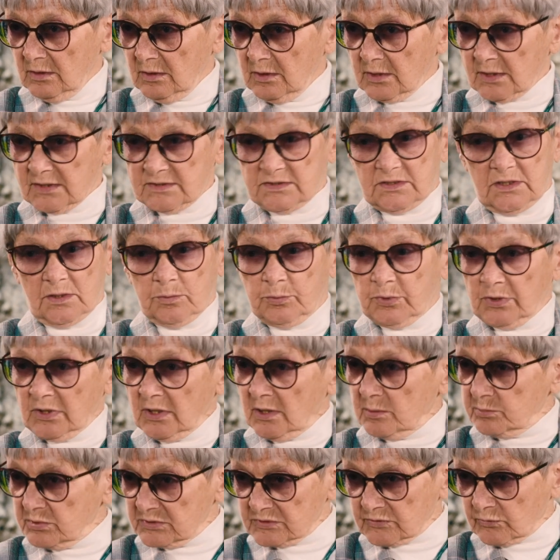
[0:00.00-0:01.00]
Россия
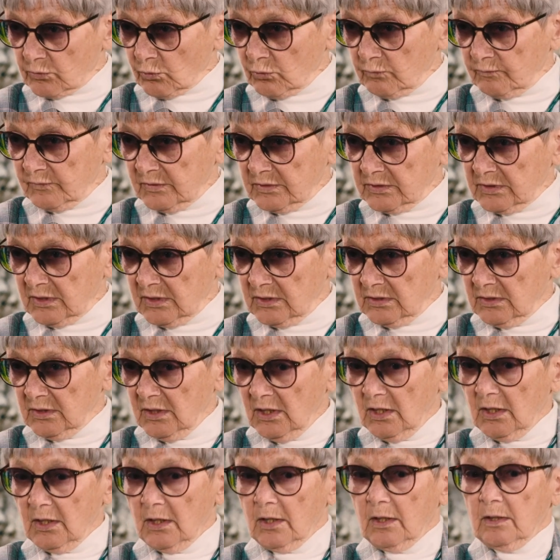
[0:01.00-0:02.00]
была обескровлена,
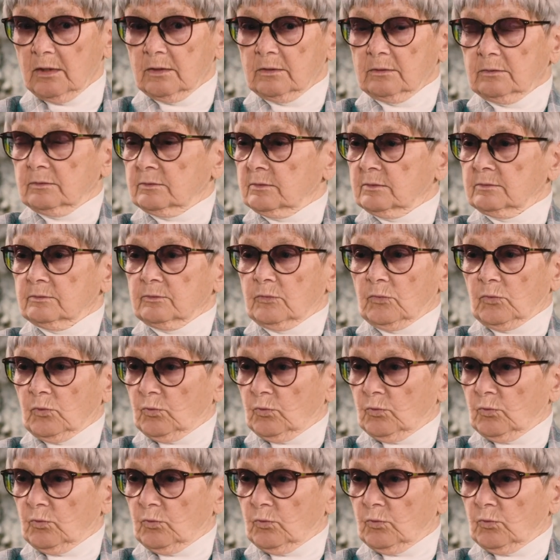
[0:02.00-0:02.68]
э,